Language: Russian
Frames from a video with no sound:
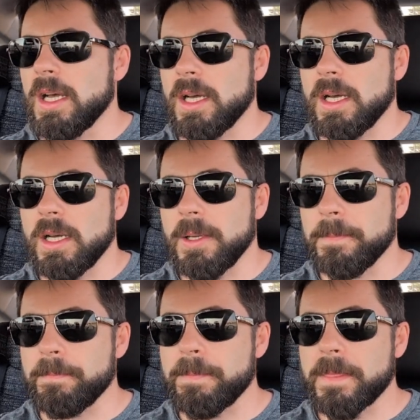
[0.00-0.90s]
э,
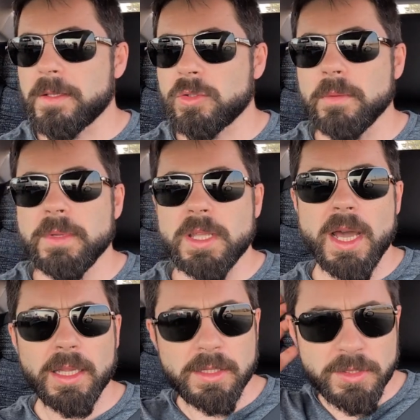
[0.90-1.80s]
что
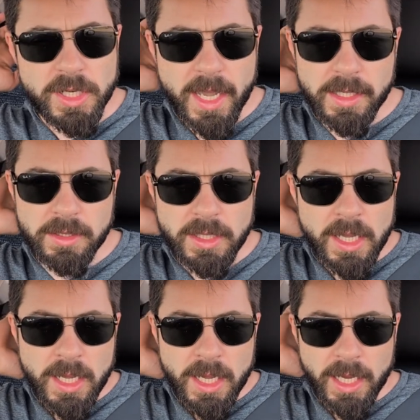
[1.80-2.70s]
меня отличает
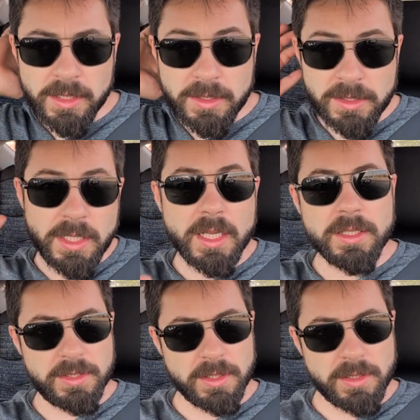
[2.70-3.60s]
от
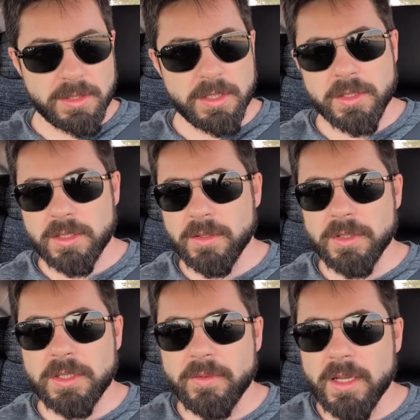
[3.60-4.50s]

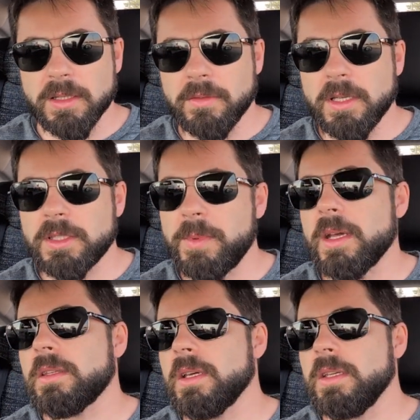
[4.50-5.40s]
среднестатистического диванного
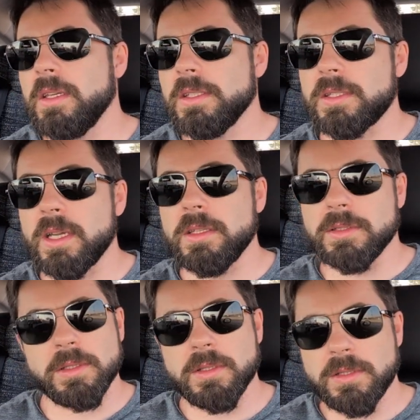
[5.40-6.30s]
эксперта и
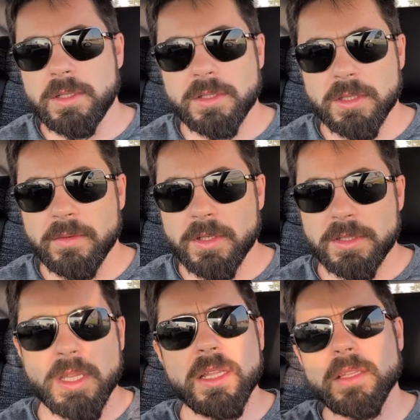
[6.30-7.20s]
среднестатистического
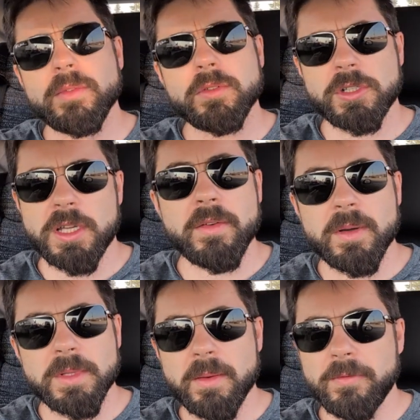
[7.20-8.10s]
россиянина. Вы уже, я
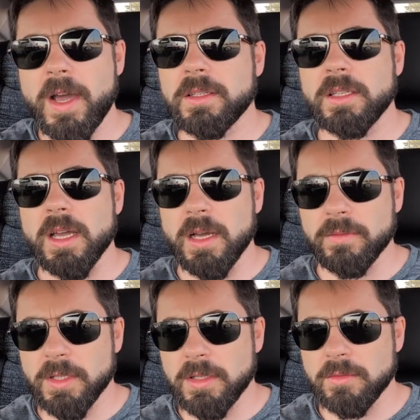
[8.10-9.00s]
вам дам факты, а
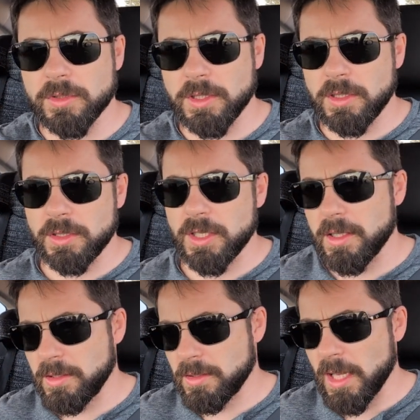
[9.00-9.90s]
вы уже
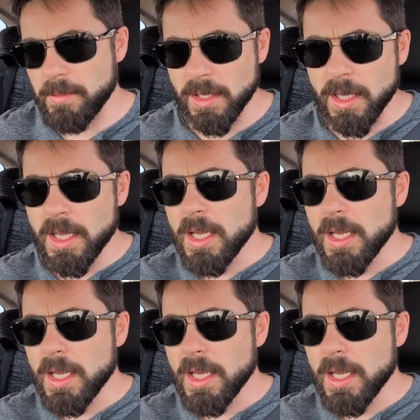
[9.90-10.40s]
решайте сами.